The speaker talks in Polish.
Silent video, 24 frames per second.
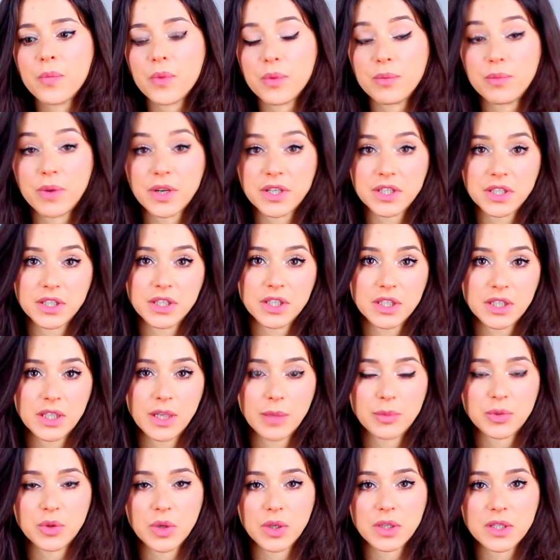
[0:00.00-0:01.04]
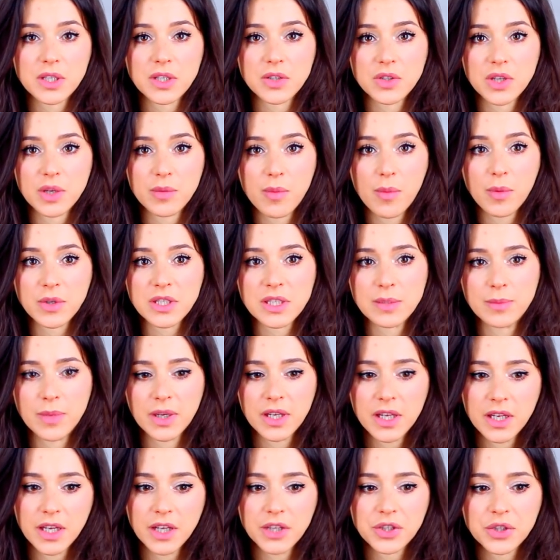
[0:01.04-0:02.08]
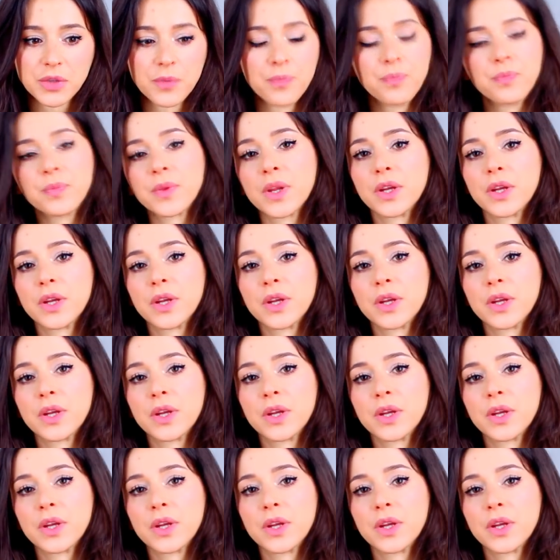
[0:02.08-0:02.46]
Tym bardziej jeśli na przykład stosujemy mocny makijaż,